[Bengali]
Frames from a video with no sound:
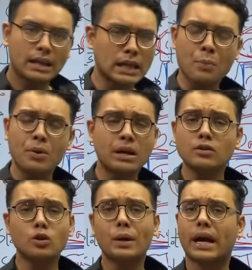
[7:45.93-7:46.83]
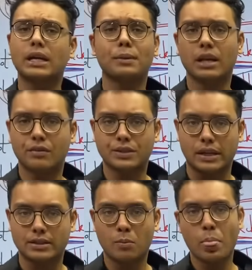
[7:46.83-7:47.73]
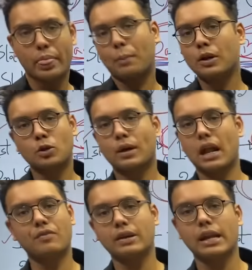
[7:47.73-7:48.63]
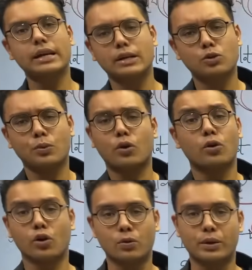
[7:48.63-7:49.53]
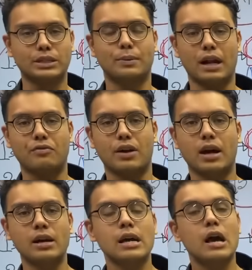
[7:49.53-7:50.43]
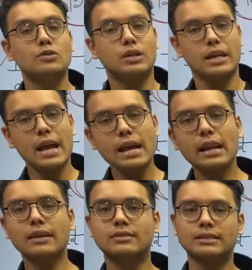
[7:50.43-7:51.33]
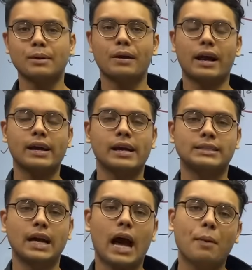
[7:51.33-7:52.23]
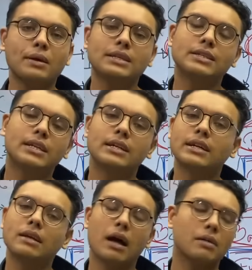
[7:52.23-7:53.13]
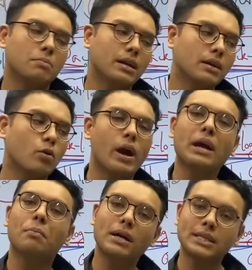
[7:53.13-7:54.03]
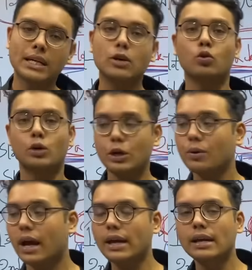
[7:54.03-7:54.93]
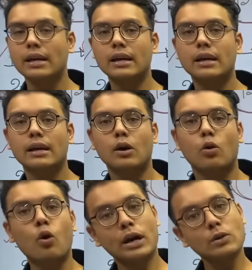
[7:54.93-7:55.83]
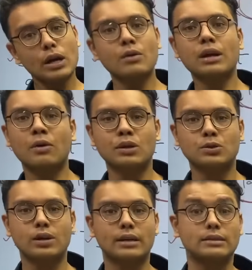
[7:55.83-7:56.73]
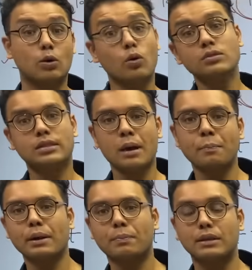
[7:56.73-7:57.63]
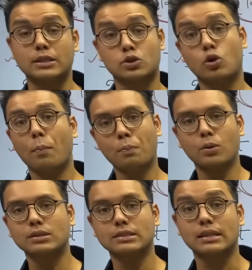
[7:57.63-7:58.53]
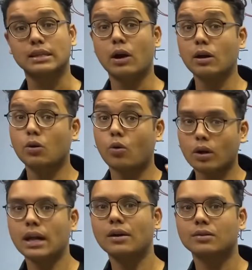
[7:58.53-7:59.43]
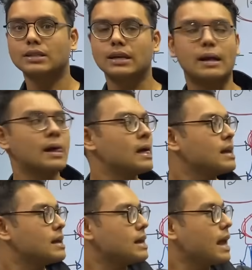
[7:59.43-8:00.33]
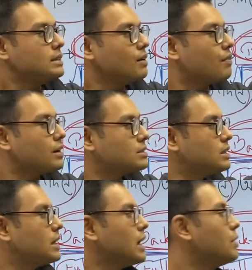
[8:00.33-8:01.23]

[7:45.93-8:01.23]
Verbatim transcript: তারপরে কিন্তু তোমার একাডেমিক লাইফ শেষ তারপরে তোমার লাইফে রিলেটেড ঢুকবে অন্যরকম হয়ে যাবে লাইফটা সো এই লাস্ট এক্সামের আগে এসে আমি যে ছেলেটারে মানে কয়েক মাস আগে গুনিও নাই ও কিন্তু এখন কাউন্টে চলে আসছে ও সেম প্রেপ নিচ্ছে সব পড়তেছে তাহলে কথা হচ্ছে এই যে ভার্সিটি এ